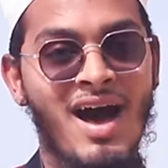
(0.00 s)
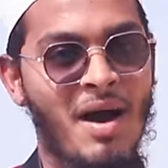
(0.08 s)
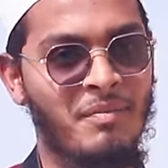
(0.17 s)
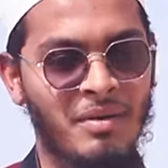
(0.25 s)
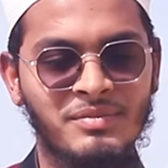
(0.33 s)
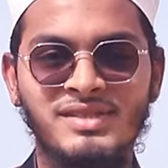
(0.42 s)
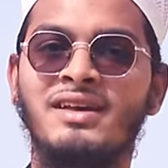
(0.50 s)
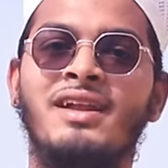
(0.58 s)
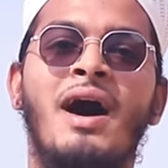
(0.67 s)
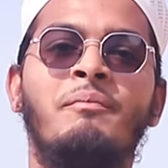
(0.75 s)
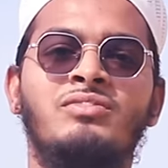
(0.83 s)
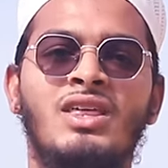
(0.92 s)
आप हमसे
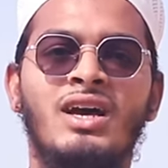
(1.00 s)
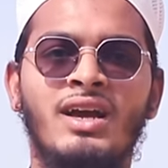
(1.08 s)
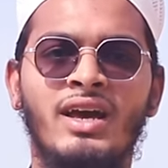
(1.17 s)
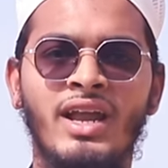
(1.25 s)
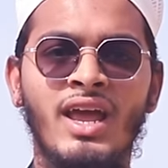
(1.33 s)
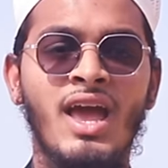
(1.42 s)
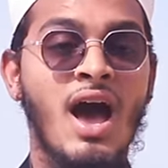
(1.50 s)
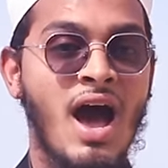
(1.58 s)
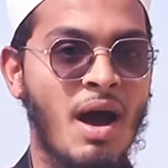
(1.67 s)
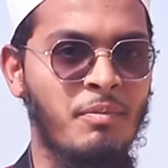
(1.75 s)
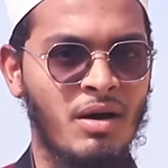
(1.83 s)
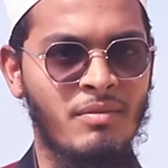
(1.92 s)
रबता करें
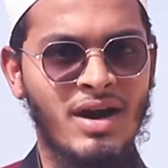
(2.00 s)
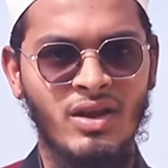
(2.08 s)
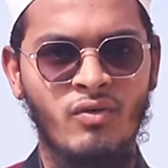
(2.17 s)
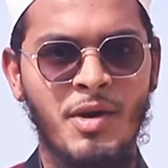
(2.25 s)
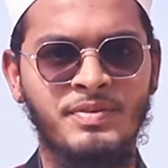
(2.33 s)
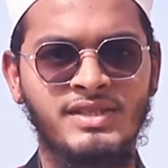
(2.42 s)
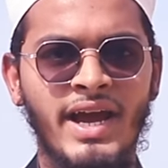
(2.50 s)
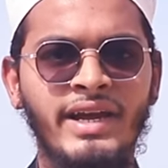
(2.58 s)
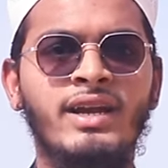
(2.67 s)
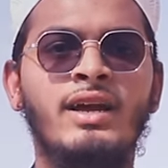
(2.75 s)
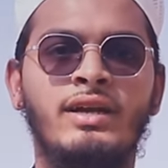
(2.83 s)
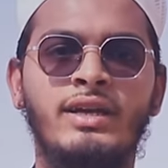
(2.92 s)
आप हमारी
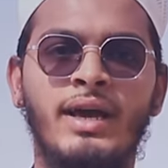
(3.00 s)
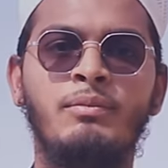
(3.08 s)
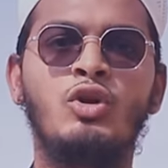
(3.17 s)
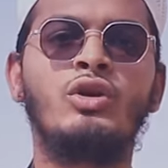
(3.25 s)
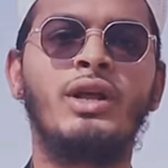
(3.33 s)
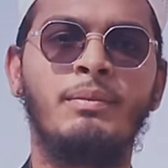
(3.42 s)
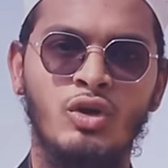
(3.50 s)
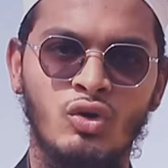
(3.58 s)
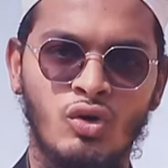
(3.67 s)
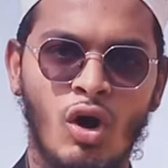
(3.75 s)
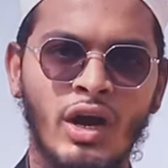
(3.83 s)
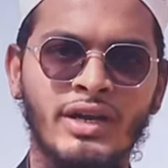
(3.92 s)
वेबसाइट
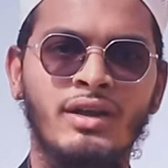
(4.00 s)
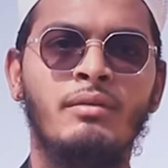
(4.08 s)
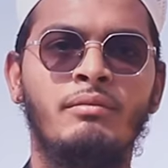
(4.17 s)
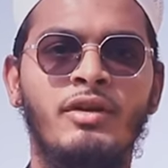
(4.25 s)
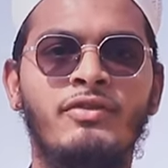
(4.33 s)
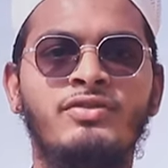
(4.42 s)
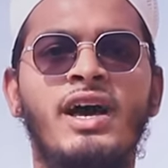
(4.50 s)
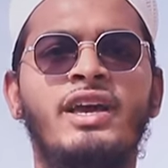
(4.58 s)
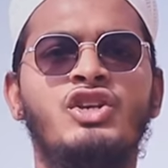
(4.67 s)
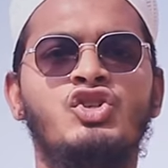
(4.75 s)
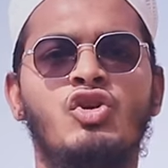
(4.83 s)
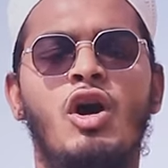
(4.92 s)

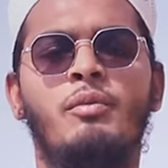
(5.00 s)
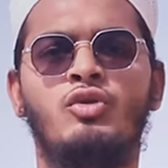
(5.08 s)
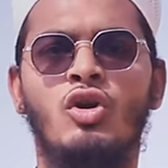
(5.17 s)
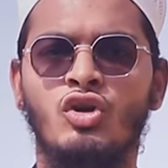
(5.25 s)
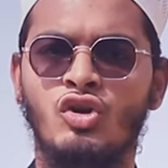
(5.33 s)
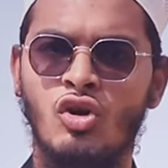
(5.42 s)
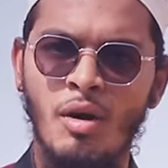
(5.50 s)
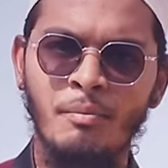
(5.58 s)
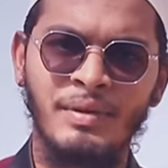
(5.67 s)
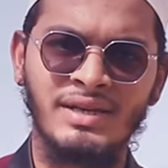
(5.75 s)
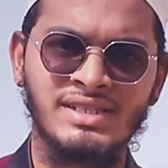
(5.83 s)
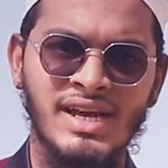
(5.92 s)
डब्ल्यू
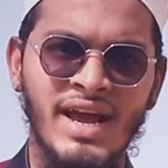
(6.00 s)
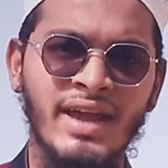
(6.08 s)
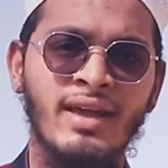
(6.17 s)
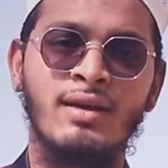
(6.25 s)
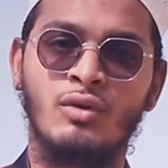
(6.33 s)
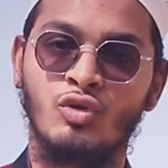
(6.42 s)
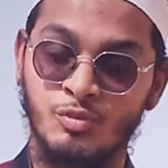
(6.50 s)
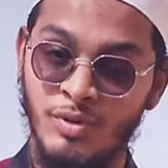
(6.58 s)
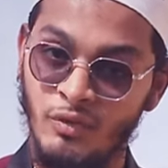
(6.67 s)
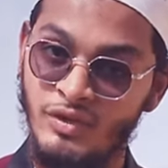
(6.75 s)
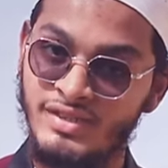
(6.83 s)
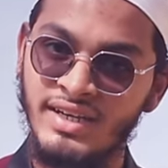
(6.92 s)
पर जाए उस
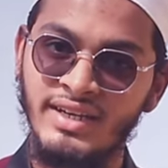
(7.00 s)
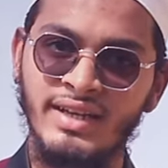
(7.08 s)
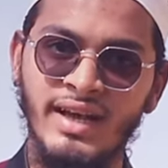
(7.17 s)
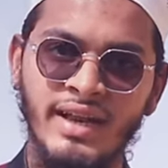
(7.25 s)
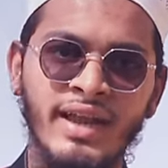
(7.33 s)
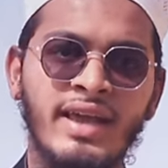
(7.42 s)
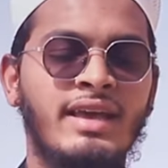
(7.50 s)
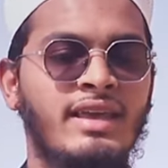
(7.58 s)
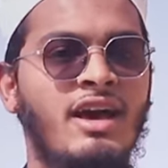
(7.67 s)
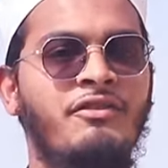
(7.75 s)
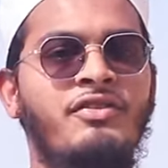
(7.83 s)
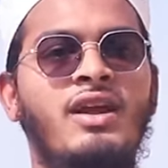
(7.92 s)
पर विजिट करें
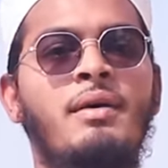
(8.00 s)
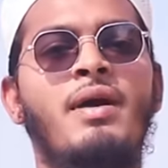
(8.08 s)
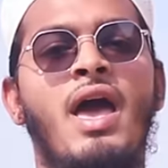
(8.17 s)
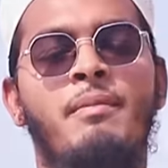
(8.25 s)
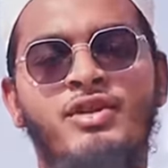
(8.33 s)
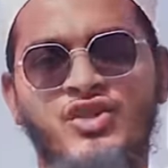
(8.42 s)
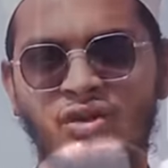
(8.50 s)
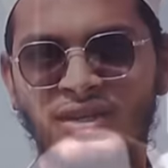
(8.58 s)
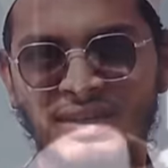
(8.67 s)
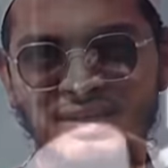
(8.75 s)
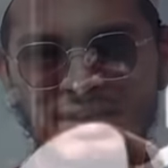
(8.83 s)
या फिर आप अमेज़ोन के